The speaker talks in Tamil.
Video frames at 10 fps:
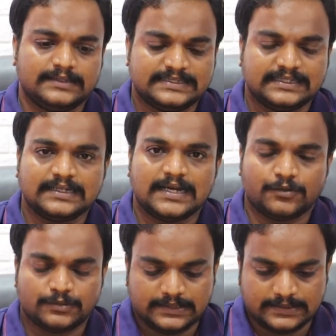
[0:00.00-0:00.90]
ரீசெண்டாக
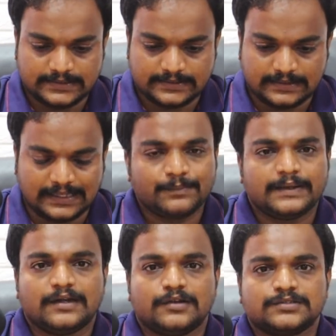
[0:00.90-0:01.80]
நான் கூட நிறைய
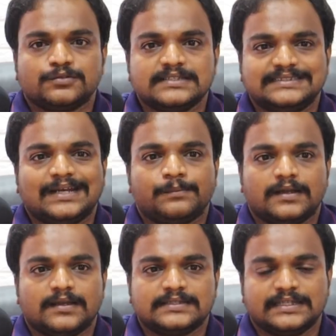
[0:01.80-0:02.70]
பேர் என்னோடய ஸ்டூடெண்ட் ஷேர்
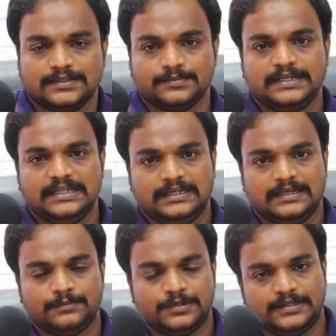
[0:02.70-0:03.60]
பண்ணாங்க சார் இந்த மாதிரி
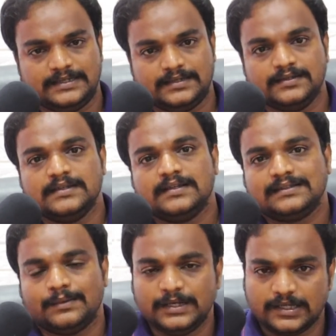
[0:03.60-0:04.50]
நம்மளோட
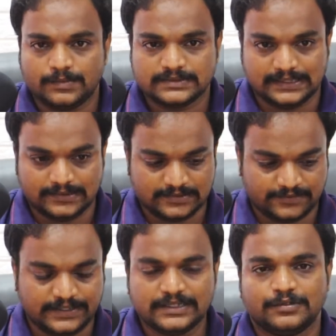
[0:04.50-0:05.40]
தமிழ் காமர்ஸ்
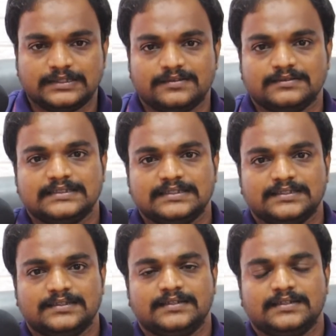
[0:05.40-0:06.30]
ஃப்ரெண்டு ஒருத்தர் வந்து
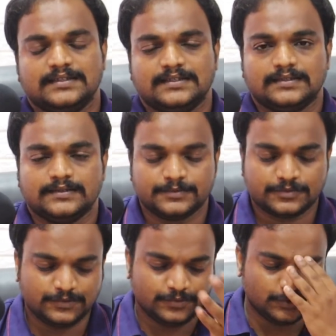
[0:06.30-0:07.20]

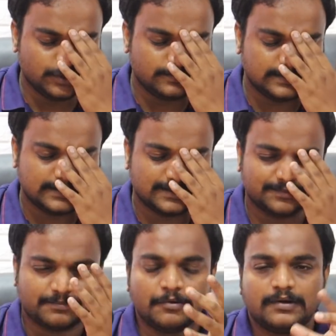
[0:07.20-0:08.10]
கோதுமை
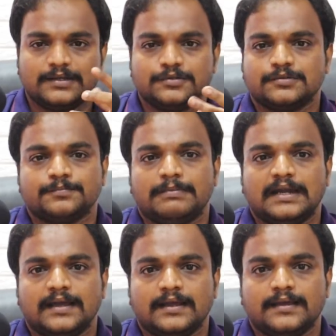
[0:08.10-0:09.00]
பவுடர் ஏதோ
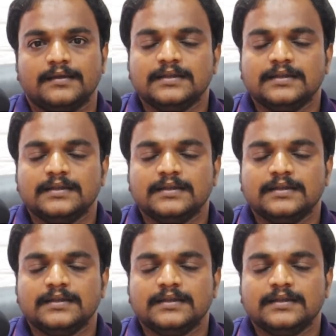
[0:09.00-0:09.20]
பண்ணாங்க